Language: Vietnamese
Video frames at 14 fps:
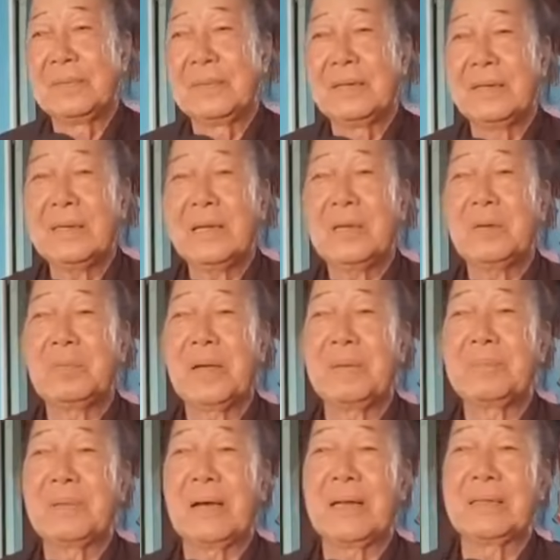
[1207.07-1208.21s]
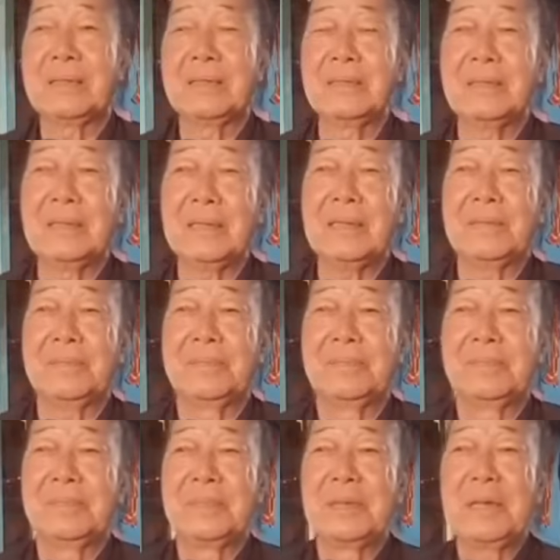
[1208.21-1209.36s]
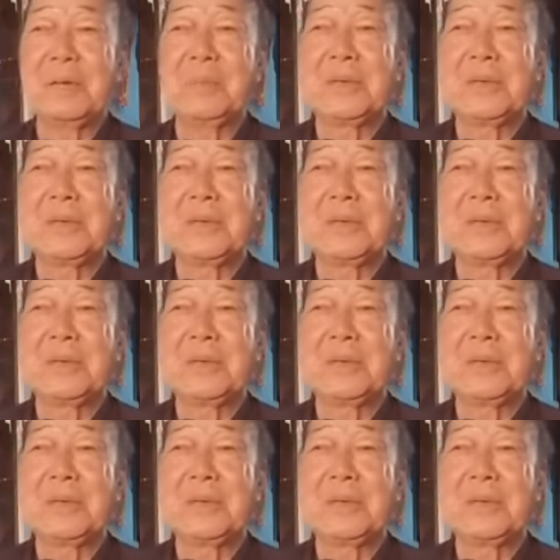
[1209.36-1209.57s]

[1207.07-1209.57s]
nhớ lại không làm ngày xưa đó nếu